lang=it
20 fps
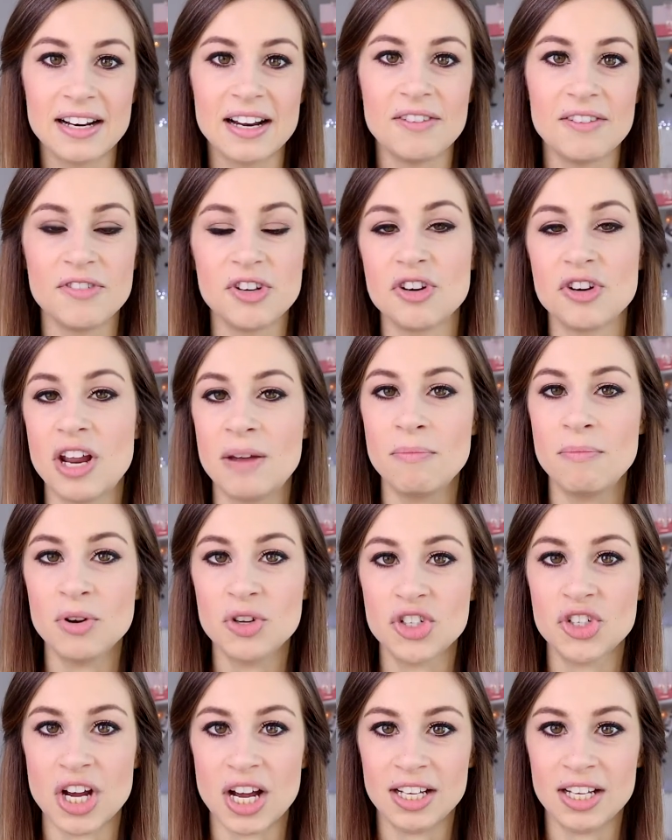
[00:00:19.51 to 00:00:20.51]
nel video dei
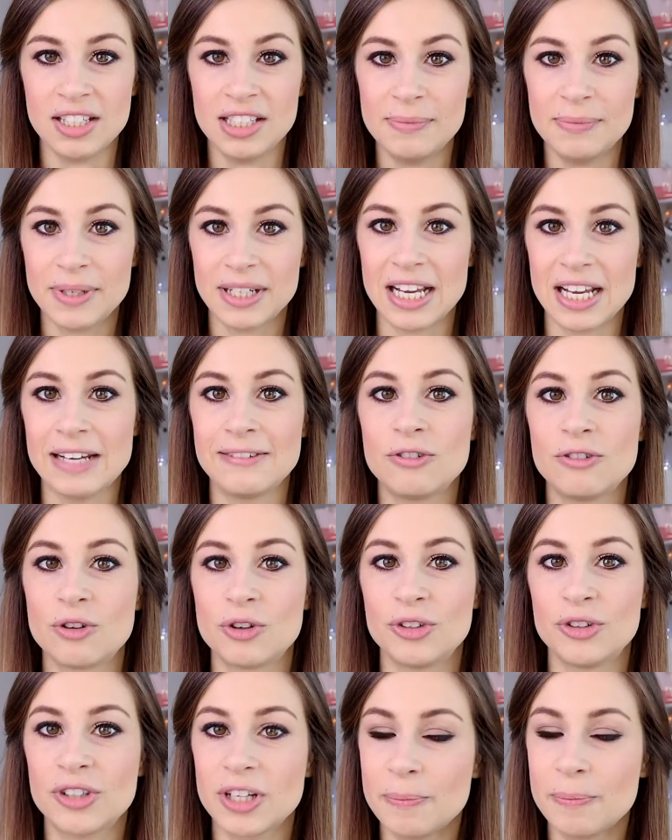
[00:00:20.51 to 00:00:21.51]
bocciati perché le avevo
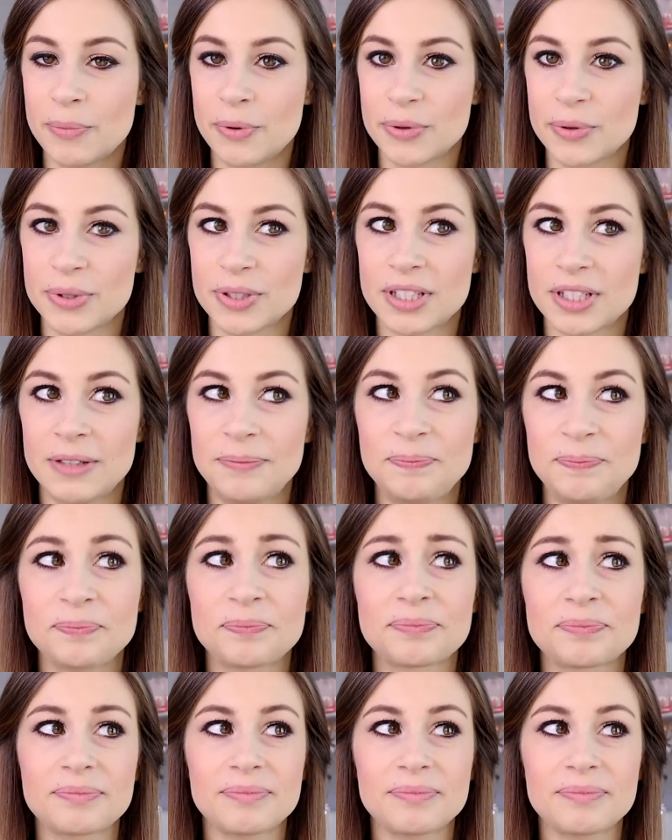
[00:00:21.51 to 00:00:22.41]
contrapposte